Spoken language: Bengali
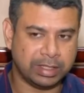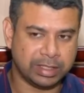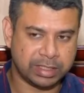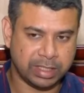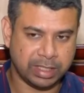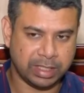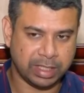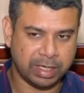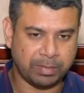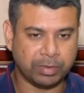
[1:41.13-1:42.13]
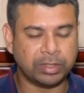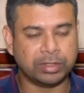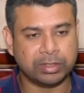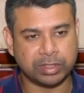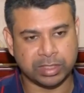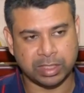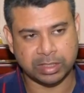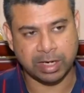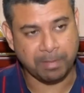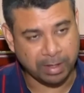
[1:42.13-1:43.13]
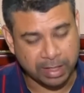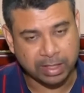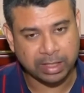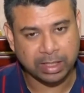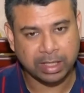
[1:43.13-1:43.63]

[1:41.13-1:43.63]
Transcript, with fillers: দেশের প্রথিতযশা সাংবাদিক